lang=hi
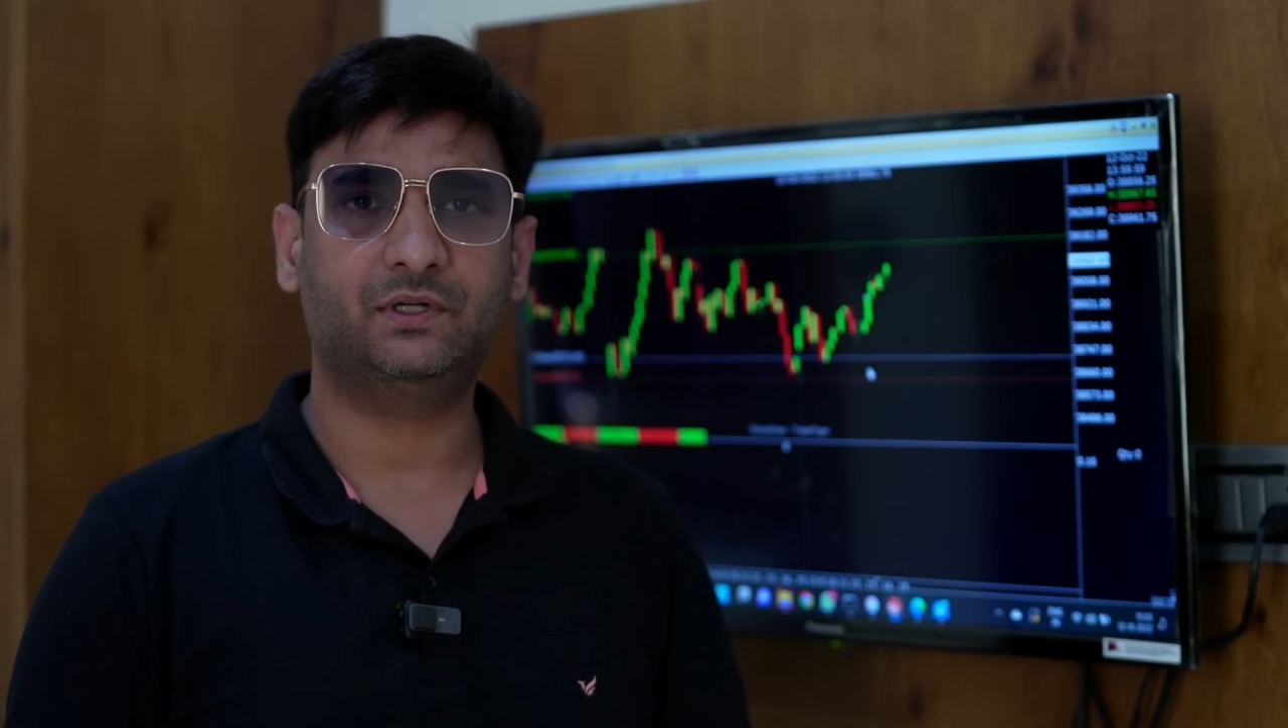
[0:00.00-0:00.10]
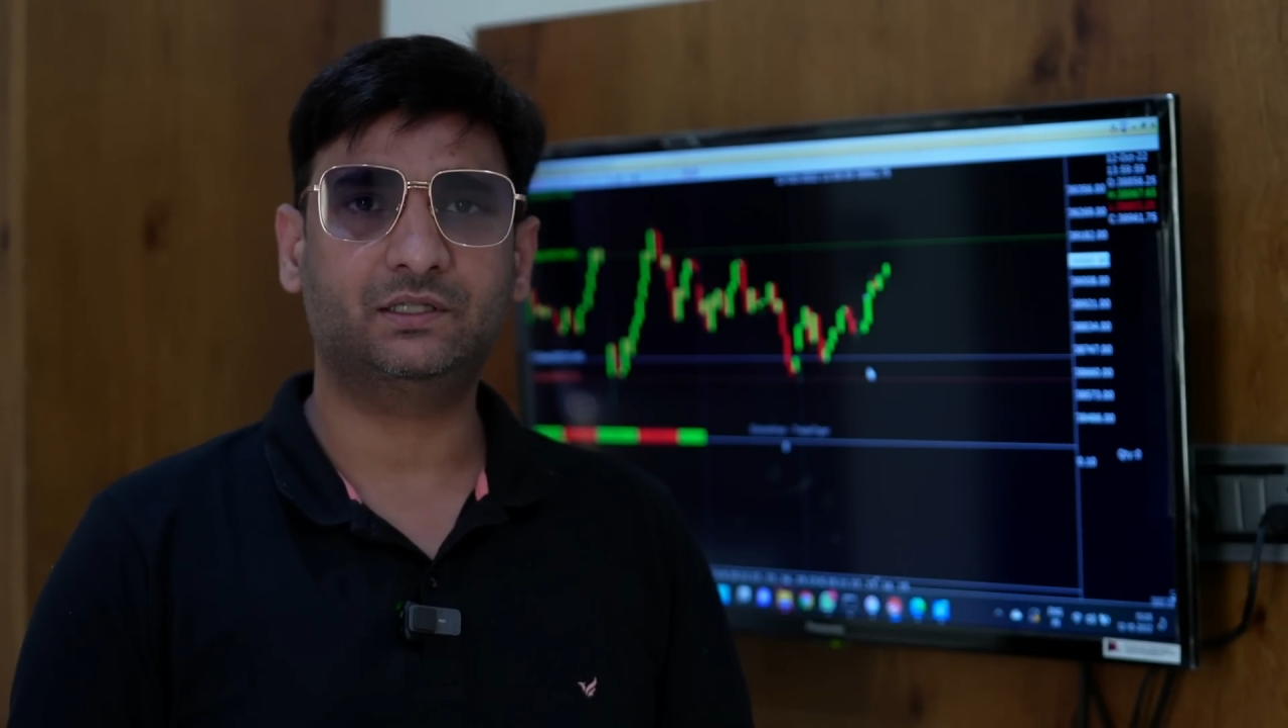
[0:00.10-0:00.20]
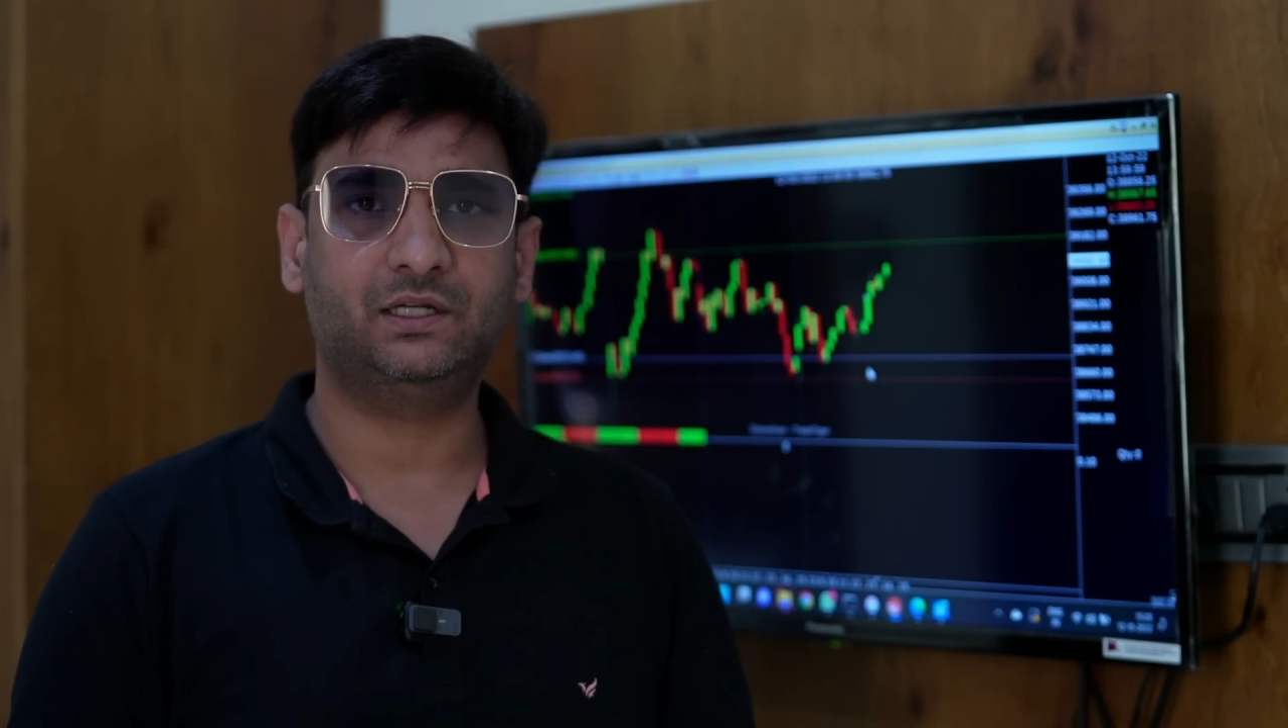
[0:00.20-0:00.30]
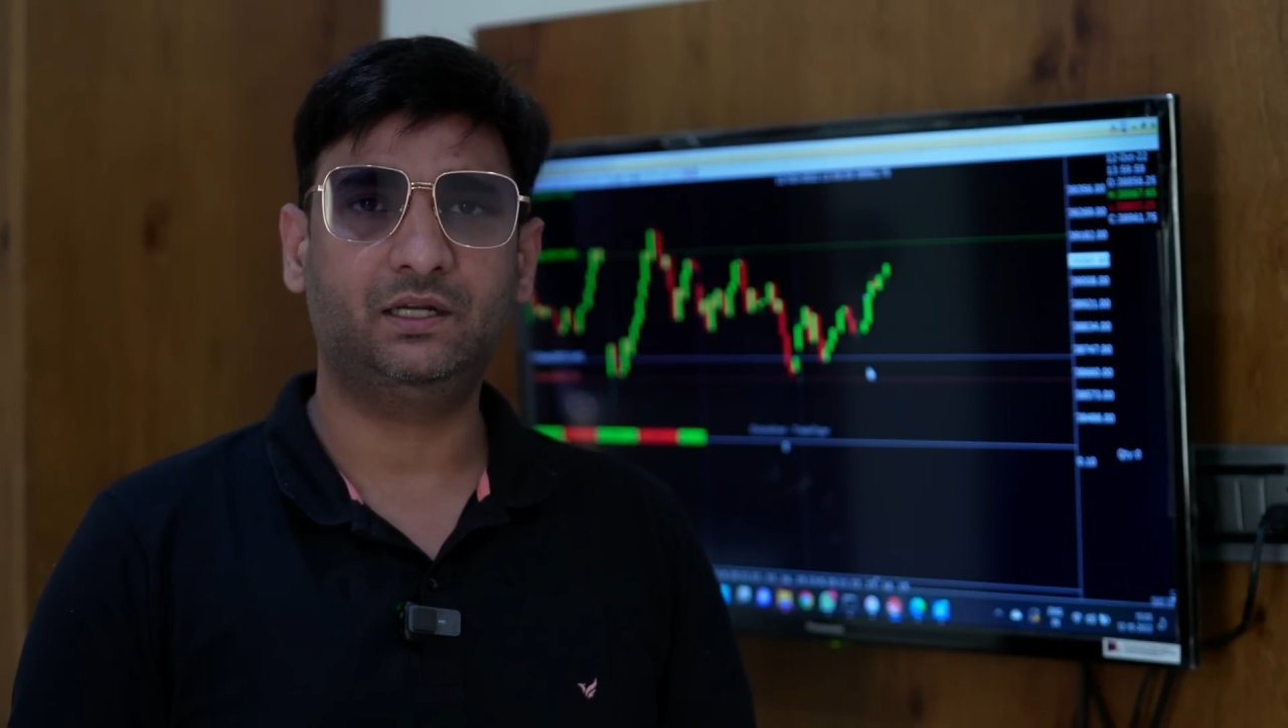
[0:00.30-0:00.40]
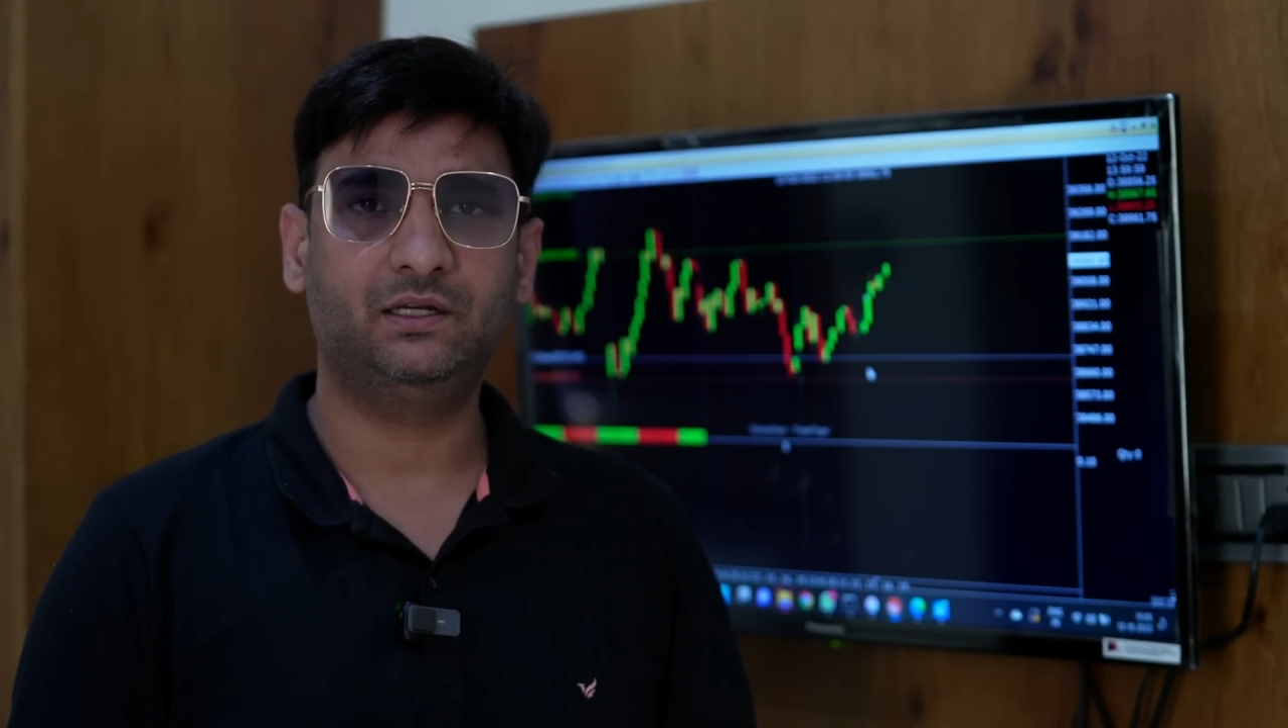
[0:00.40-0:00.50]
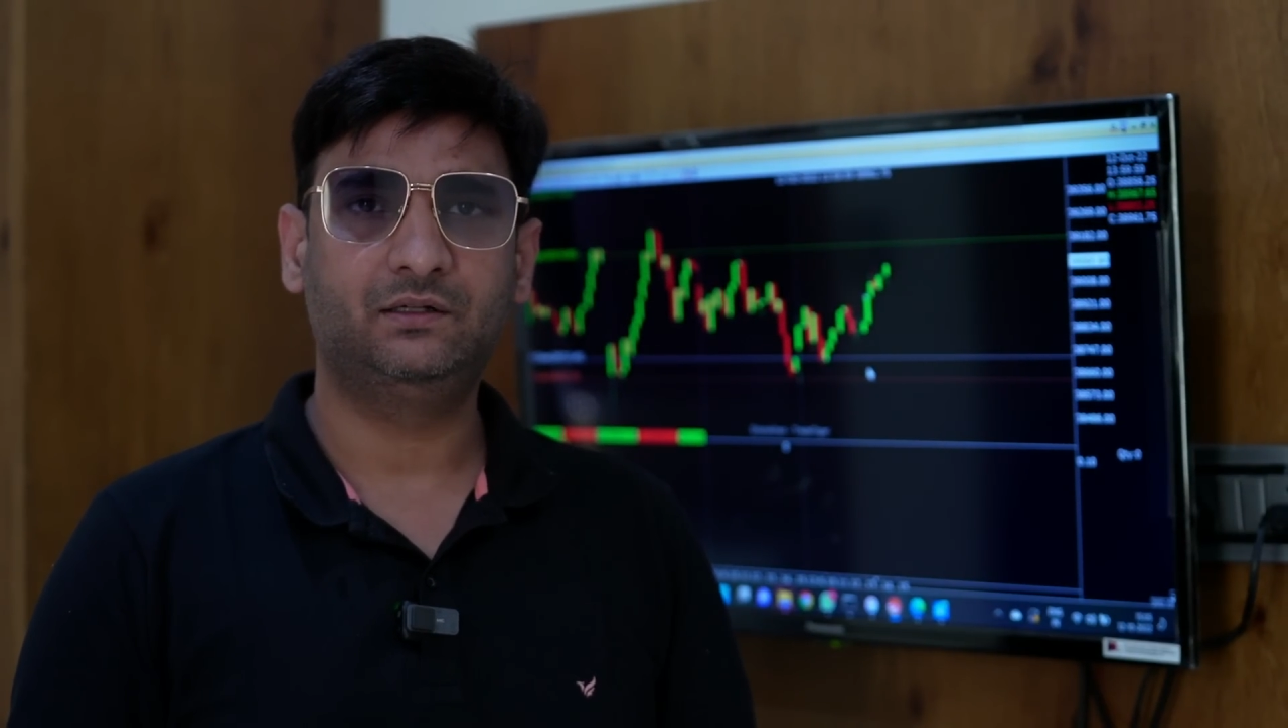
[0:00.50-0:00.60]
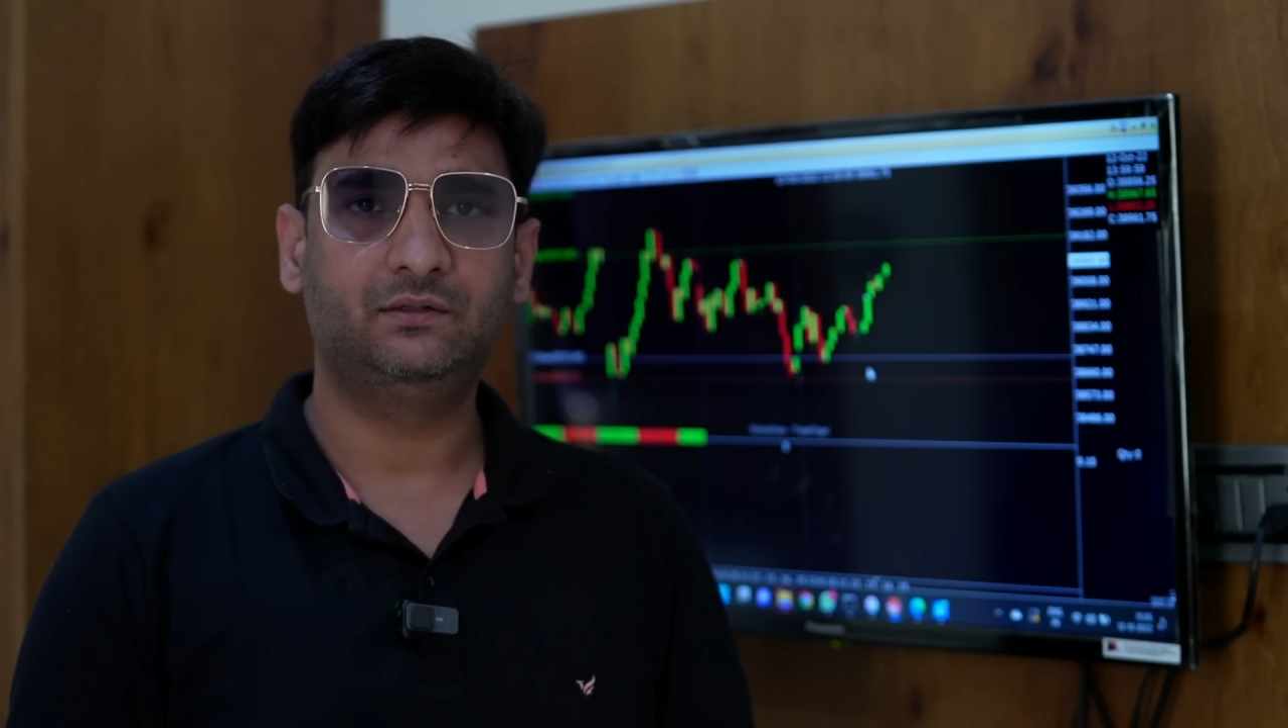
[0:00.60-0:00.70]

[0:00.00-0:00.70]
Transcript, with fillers: करता है